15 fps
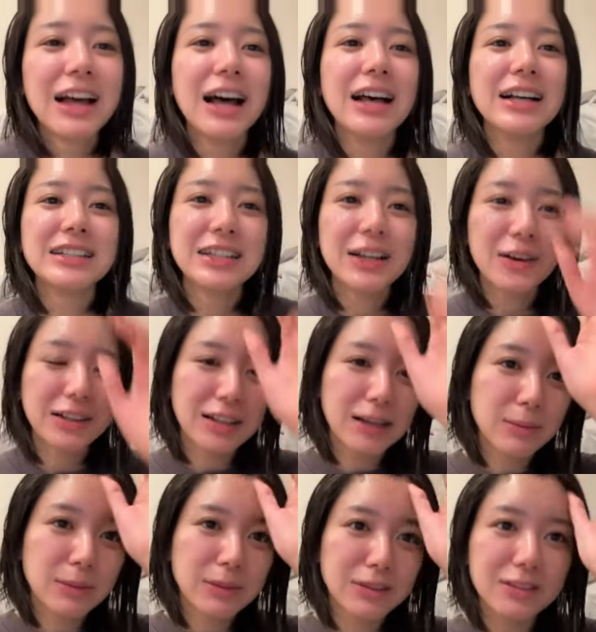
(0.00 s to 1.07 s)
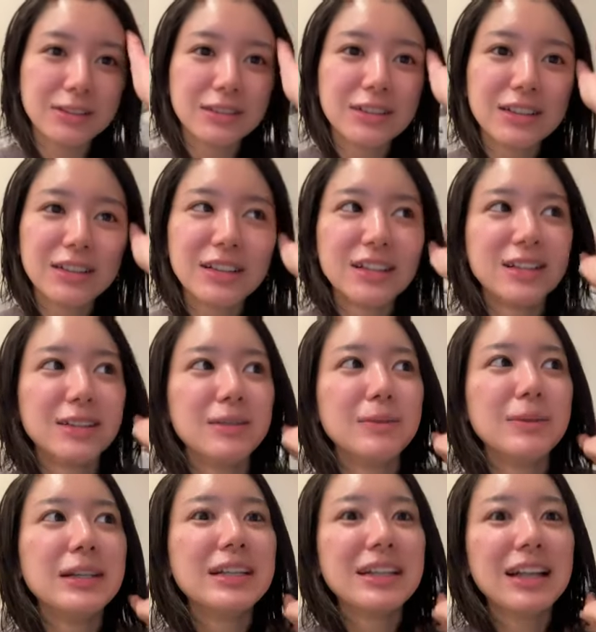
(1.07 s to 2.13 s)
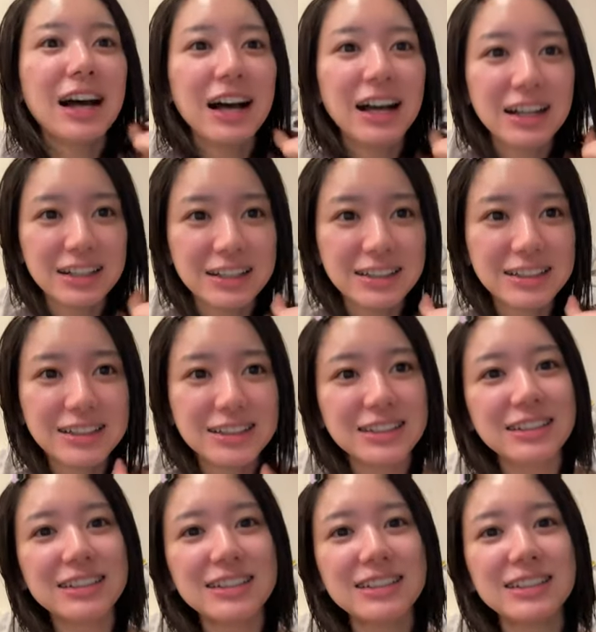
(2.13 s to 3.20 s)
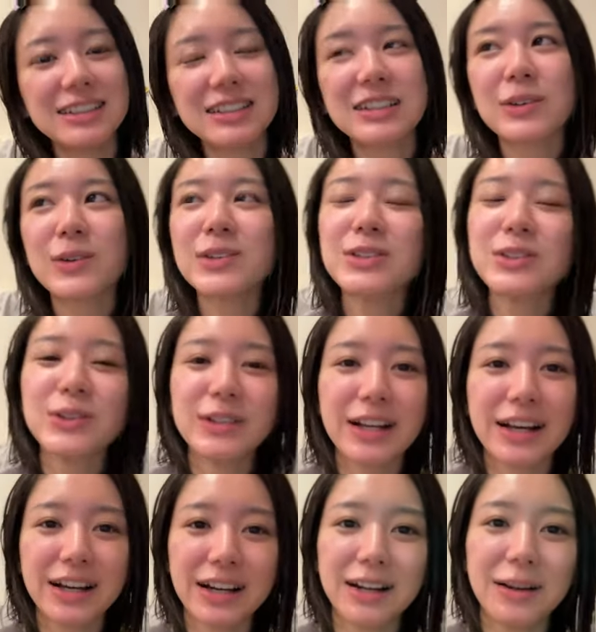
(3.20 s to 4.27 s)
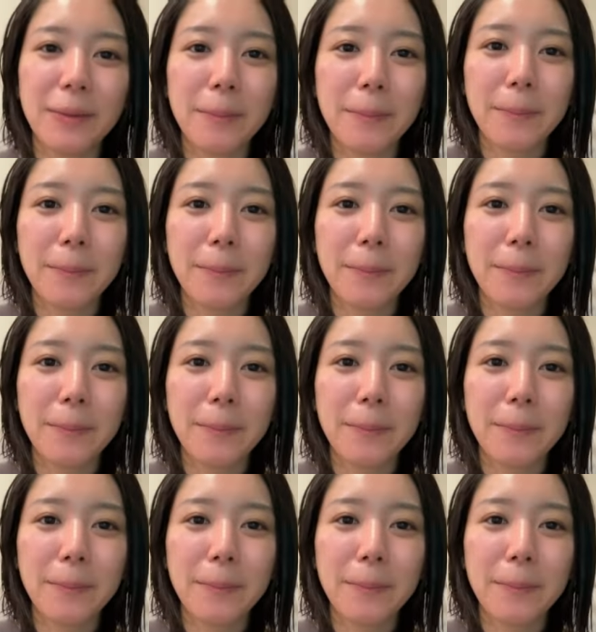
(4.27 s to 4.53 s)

明日は多分みんなすごそうだから、